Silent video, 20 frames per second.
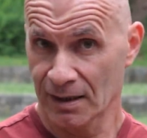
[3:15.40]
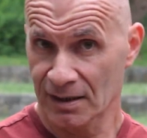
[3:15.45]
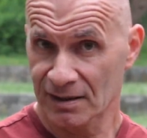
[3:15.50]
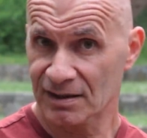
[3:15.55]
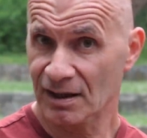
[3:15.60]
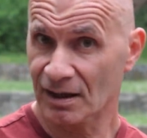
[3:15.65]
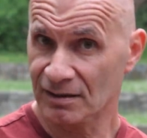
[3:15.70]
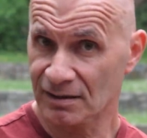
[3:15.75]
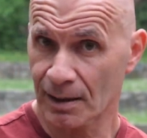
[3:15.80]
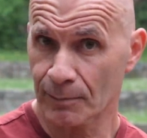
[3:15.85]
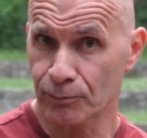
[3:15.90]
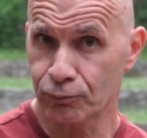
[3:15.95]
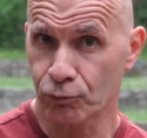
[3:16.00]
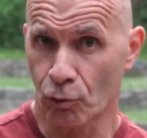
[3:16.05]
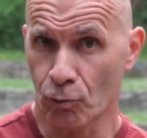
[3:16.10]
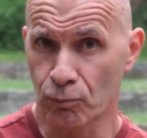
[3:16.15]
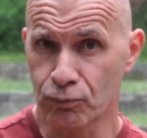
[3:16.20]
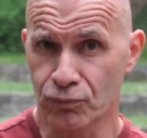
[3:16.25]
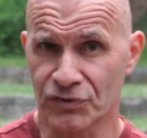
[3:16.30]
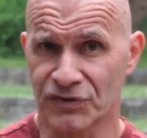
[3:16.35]
Certains
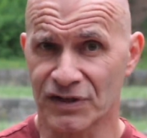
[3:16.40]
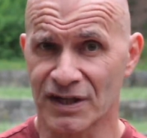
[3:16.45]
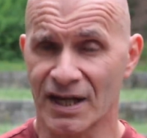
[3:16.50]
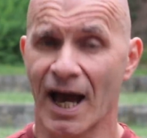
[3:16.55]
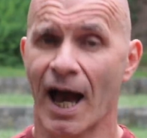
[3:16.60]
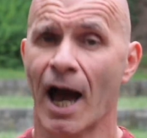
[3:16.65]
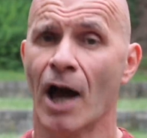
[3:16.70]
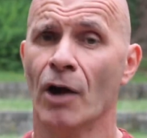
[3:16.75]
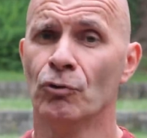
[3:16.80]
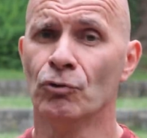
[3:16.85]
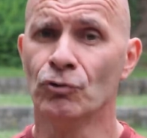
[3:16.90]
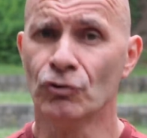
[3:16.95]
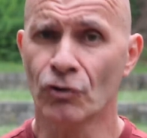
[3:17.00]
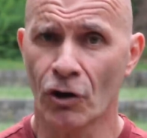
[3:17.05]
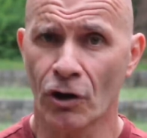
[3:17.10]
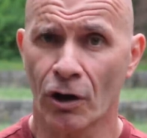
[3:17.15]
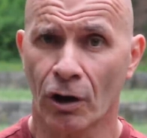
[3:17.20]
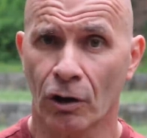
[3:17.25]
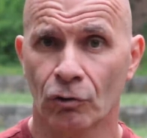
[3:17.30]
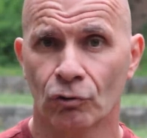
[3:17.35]
pourront pousser à une
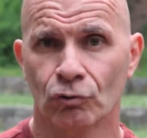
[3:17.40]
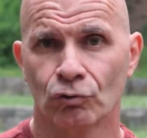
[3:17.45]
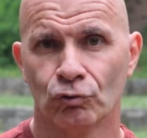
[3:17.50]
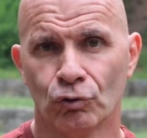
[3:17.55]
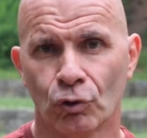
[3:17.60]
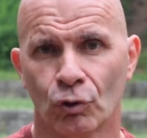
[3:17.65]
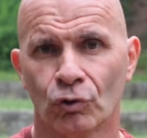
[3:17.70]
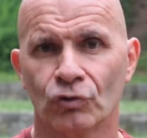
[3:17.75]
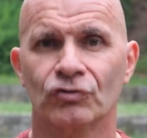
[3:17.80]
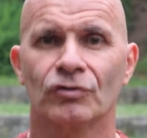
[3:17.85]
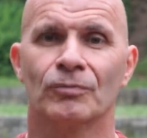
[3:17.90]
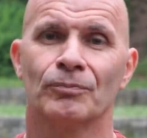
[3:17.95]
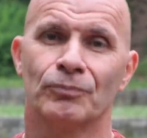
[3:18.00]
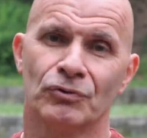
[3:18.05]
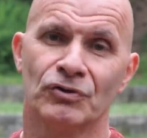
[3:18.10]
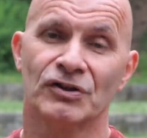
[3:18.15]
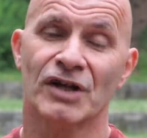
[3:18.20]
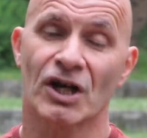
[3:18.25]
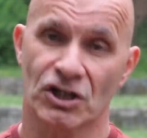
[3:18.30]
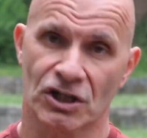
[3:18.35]
heure, d'autres
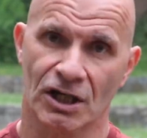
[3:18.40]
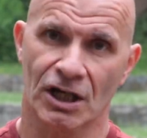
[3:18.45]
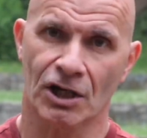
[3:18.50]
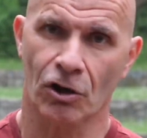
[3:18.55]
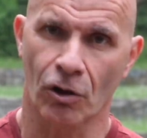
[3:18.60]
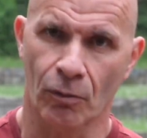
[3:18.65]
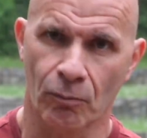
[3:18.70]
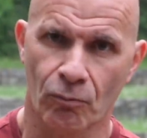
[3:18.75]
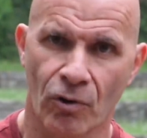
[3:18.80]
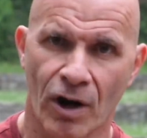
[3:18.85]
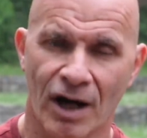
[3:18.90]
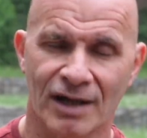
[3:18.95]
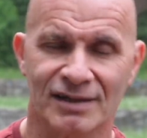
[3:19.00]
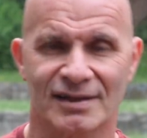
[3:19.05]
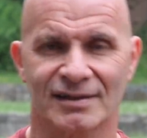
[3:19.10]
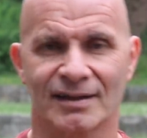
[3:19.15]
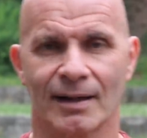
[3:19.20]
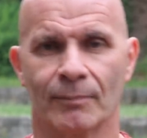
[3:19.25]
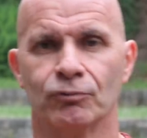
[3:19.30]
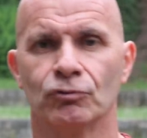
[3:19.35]
plus âgés, comme moi,
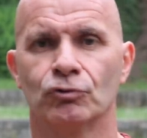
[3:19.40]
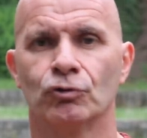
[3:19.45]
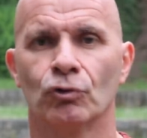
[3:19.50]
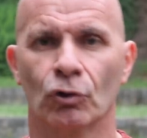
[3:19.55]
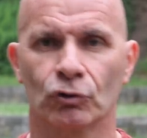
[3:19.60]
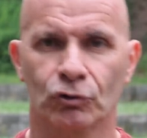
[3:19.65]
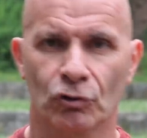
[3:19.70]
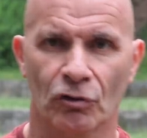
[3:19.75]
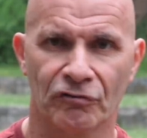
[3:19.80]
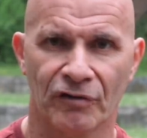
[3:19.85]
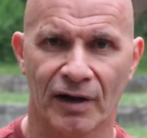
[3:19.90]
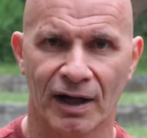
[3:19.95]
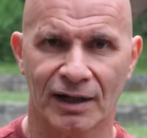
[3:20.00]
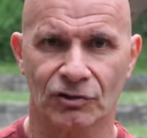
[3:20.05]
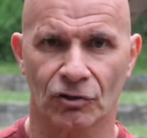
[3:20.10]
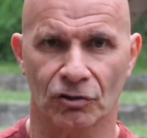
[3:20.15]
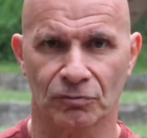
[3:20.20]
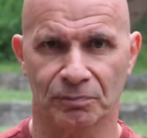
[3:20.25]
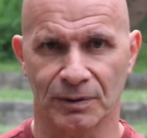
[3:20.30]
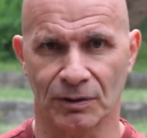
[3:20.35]
ça sera plutôt entre 20 et
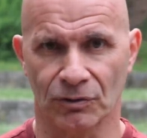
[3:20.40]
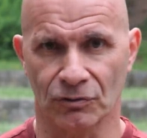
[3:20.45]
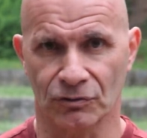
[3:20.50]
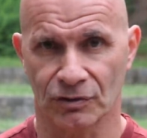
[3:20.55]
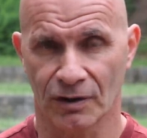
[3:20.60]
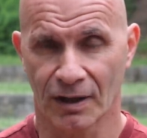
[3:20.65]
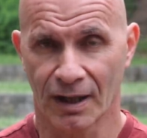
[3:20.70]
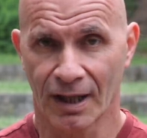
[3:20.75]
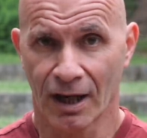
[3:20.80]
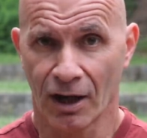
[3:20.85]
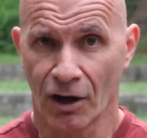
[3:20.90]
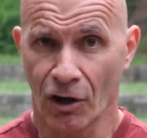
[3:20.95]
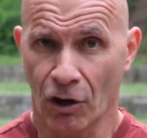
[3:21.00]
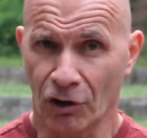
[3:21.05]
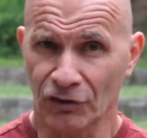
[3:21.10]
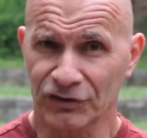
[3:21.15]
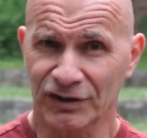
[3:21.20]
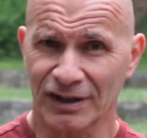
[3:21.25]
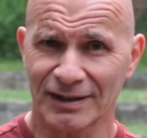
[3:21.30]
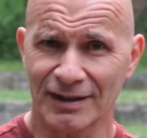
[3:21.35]
30 minutes.
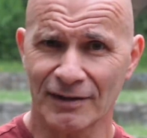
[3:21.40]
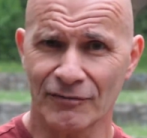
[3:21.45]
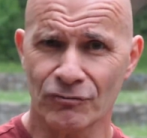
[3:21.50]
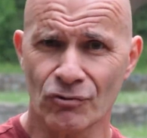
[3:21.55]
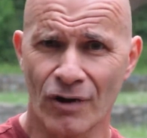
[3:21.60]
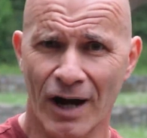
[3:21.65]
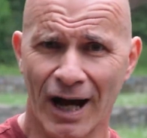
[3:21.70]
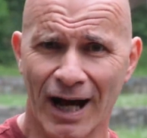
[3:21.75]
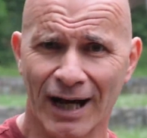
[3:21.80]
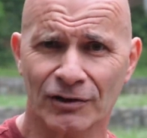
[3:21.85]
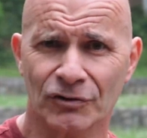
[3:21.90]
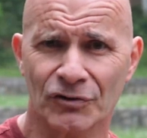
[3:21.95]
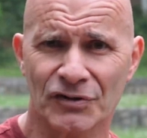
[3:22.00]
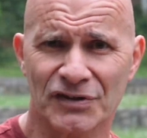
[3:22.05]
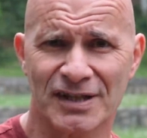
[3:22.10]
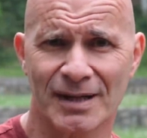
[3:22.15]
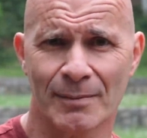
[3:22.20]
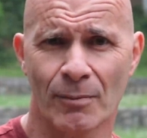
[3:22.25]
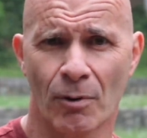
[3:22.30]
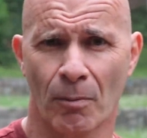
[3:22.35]
Entraînez-vous
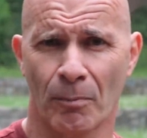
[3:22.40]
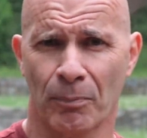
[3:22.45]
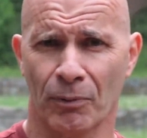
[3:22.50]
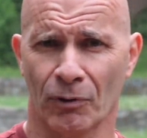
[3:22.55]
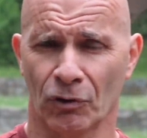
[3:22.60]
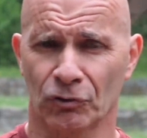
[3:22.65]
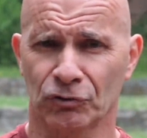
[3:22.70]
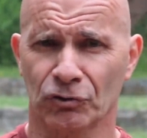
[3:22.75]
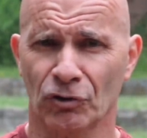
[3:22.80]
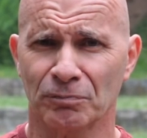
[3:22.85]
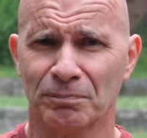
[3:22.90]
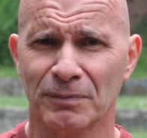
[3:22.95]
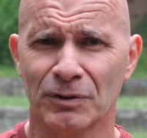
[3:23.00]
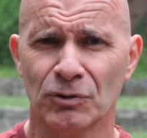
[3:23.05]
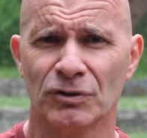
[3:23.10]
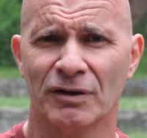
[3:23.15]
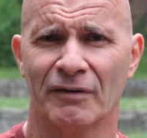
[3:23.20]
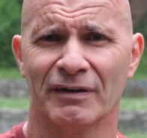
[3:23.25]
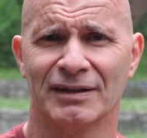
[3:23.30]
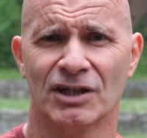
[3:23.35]
intensément pendant 30
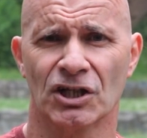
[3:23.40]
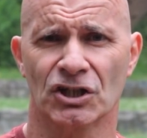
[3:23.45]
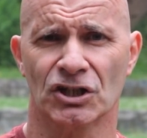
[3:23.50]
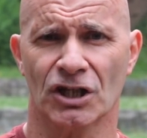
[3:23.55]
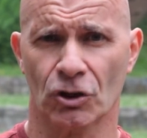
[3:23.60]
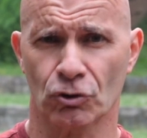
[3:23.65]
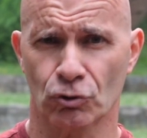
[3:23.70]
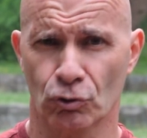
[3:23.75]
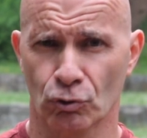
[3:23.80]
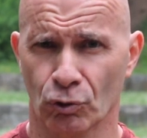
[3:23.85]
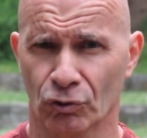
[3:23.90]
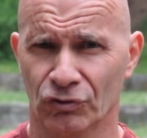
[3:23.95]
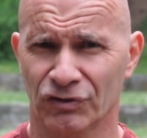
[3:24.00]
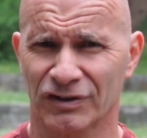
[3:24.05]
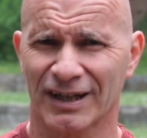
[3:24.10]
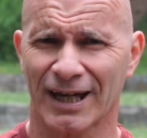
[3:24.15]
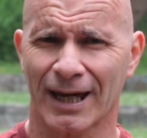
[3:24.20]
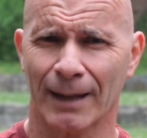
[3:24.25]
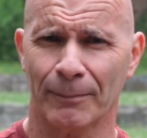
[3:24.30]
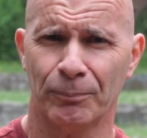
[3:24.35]
minutes avec des charges lourdes,
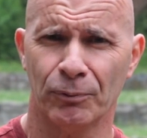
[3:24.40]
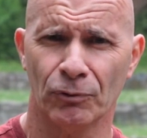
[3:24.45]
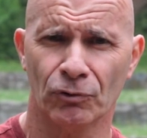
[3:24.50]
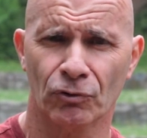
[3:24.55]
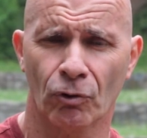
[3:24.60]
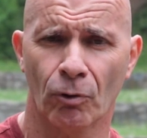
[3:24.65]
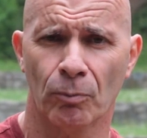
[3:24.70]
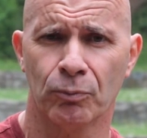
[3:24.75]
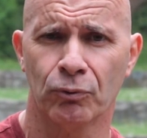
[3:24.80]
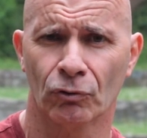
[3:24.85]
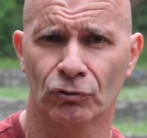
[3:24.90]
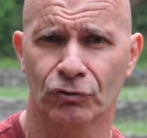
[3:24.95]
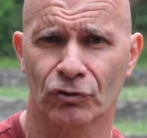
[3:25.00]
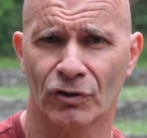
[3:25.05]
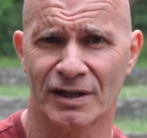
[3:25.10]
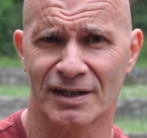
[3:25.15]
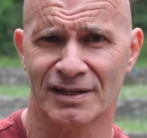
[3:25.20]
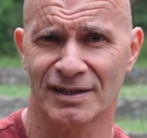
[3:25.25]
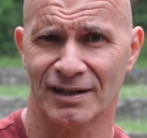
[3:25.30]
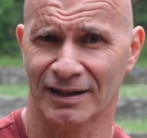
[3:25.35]
très peu de repos entre
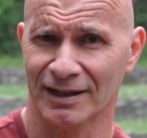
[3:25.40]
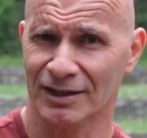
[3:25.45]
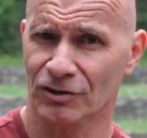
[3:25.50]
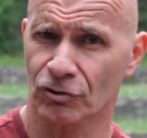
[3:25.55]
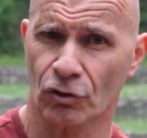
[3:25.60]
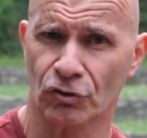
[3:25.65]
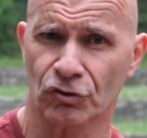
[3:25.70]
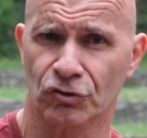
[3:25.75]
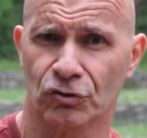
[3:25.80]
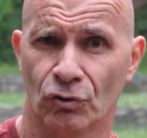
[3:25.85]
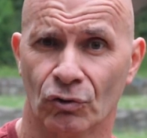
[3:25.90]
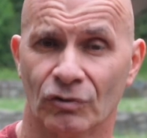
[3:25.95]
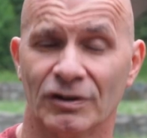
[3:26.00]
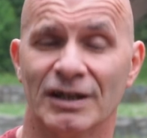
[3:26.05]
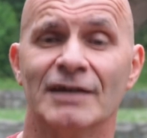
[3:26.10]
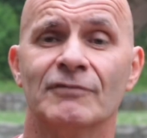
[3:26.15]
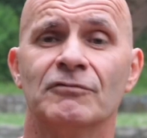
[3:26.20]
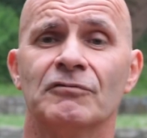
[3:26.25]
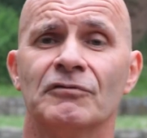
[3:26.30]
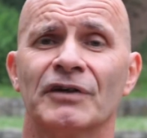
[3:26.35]
les séries, 30 secondes,
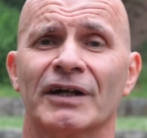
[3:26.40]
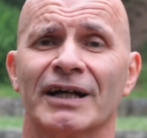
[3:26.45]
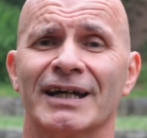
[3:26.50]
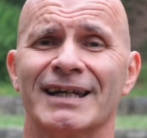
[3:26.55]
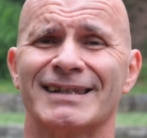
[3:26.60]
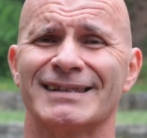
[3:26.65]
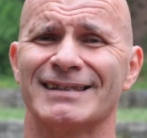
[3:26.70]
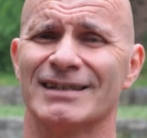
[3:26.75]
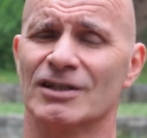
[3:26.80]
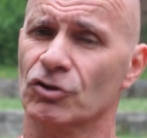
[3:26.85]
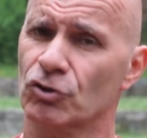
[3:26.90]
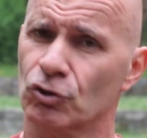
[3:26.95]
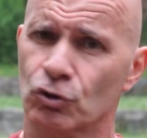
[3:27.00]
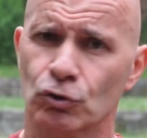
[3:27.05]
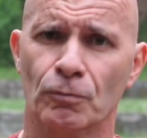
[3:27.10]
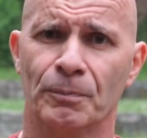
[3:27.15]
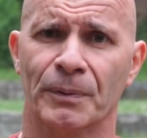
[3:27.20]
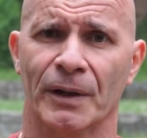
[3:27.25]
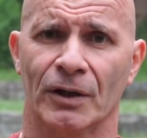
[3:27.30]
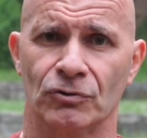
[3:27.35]
et vous verrez que c'est
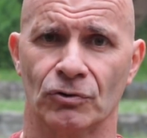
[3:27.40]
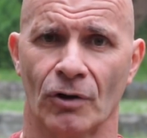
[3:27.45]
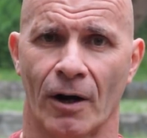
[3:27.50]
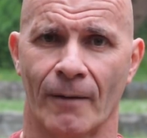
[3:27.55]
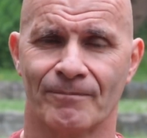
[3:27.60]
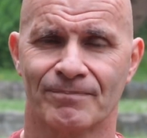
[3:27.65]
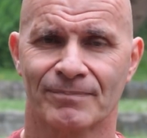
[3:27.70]
super dur.